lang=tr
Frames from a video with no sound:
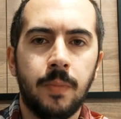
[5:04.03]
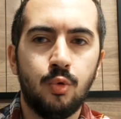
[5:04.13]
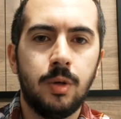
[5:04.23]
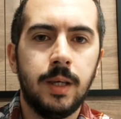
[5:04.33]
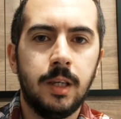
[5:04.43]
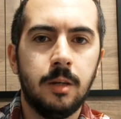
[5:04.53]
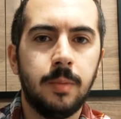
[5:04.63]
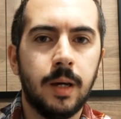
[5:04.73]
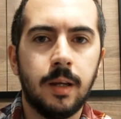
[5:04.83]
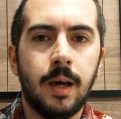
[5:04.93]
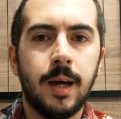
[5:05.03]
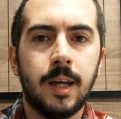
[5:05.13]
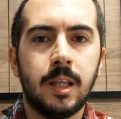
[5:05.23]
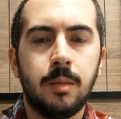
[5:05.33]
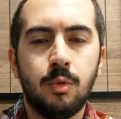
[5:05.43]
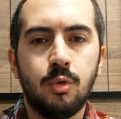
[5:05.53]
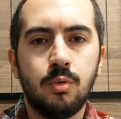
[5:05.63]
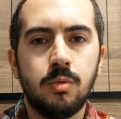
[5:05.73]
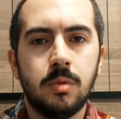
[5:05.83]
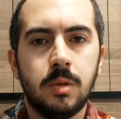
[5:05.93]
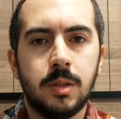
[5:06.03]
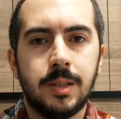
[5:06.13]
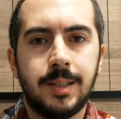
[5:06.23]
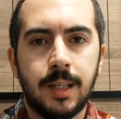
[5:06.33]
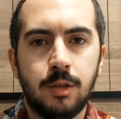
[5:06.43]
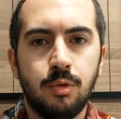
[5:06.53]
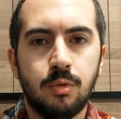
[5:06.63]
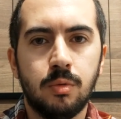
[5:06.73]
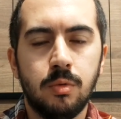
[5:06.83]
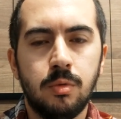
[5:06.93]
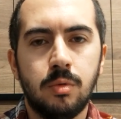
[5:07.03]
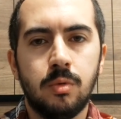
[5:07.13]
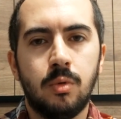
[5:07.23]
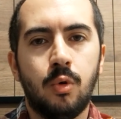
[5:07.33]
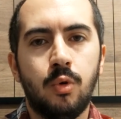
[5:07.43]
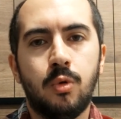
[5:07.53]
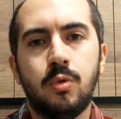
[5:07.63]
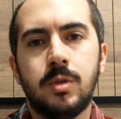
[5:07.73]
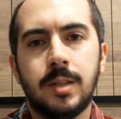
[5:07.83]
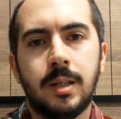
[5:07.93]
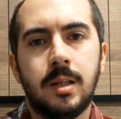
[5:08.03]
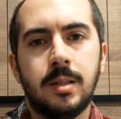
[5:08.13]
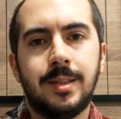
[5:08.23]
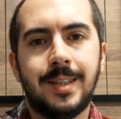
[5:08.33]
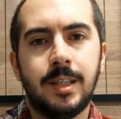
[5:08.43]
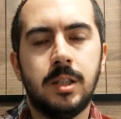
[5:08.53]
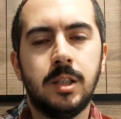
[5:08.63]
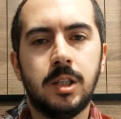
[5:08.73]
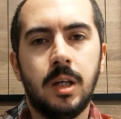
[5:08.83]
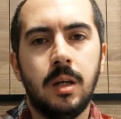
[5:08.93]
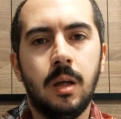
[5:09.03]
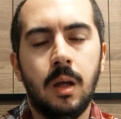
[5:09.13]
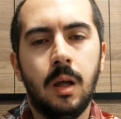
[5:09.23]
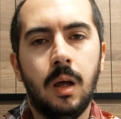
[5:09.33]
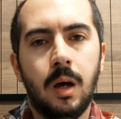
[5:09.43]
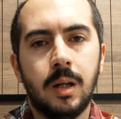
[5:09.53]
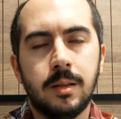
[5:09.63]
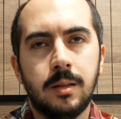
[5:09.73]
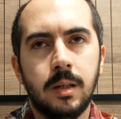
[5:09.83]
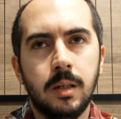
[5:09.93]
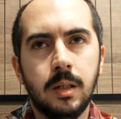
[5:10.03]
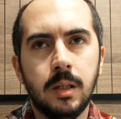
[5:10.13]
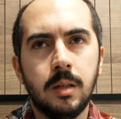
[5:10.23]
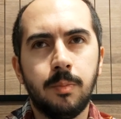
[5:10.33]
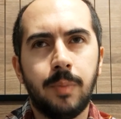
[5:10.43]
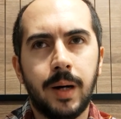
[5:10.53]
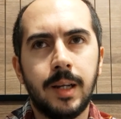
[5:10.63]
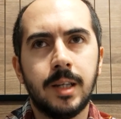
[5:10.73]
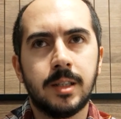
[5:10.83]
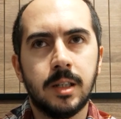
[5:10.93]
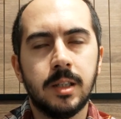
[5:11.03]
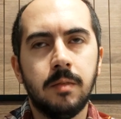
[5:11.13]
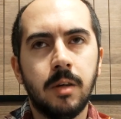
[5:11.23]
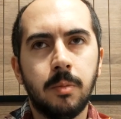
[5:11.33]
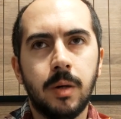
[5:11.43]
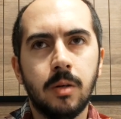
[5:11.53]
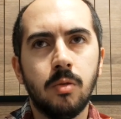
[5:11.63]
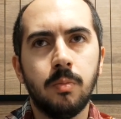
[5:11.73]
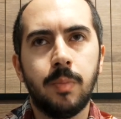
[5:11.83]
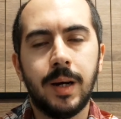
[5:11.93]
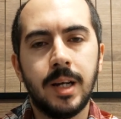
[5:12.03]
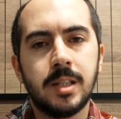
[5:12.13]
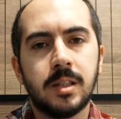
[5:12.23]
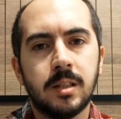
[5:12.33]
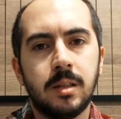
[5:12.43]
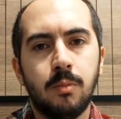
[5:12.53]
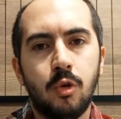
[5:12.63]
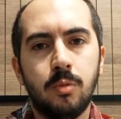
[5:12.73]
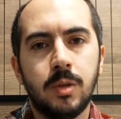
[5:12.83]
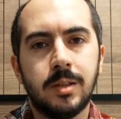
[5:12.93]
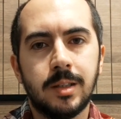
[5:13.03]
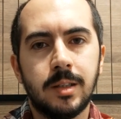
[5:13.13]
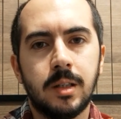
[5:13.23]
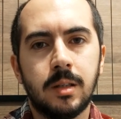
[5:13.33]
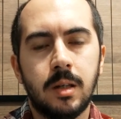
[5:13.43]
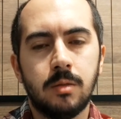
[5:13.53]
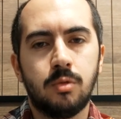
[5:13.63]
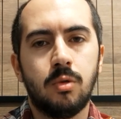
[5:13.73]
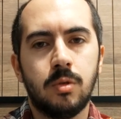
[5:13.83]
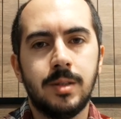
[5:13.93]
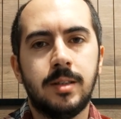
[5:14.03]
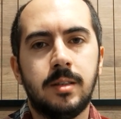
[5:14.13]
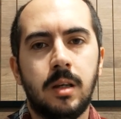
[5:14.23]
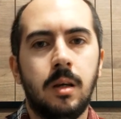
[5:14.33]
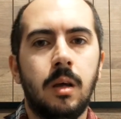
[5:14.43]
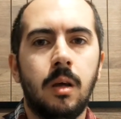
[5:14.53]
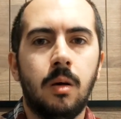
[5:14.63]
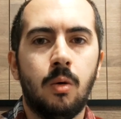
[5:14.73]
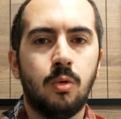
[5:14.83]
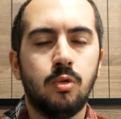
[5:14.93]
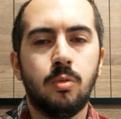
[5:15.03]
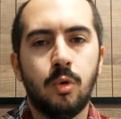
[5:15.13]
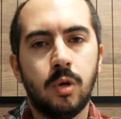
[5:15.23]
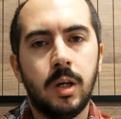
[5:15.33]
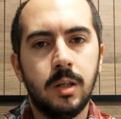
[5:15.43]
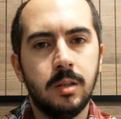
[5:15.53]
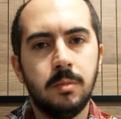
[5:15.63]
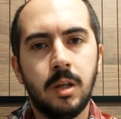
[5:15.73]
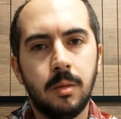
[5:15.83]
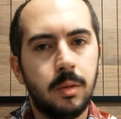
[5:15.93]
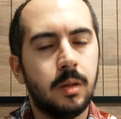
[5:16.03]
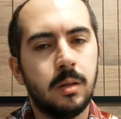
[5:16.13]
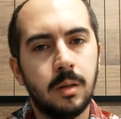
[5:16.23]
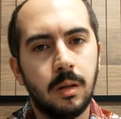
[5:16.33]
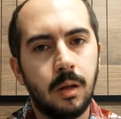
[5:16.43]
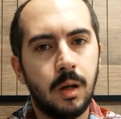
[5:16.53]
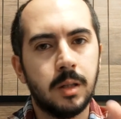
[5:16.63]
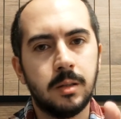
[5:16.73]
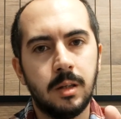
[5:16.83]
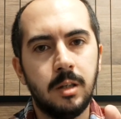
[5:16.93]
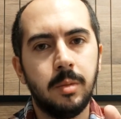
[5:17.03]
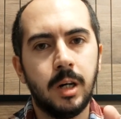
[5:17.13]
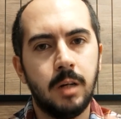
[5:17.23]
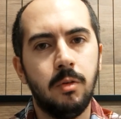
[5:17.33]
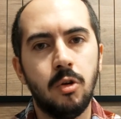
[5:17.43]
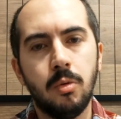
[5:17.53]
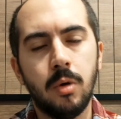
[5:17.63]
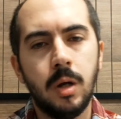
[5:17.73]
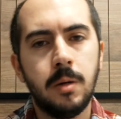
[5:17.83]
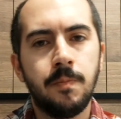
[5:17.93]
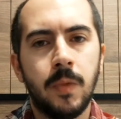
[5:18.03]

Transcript: ürüne girip yani herhangi bir ürün seçiyorsunuz o ürünü zaten seçince altta e, paylaş kazan var pardon. Paylaş kazan bölümüne tıkladıktan sonra size okudum onayladım diye bir alttan ibare veriyor böyle.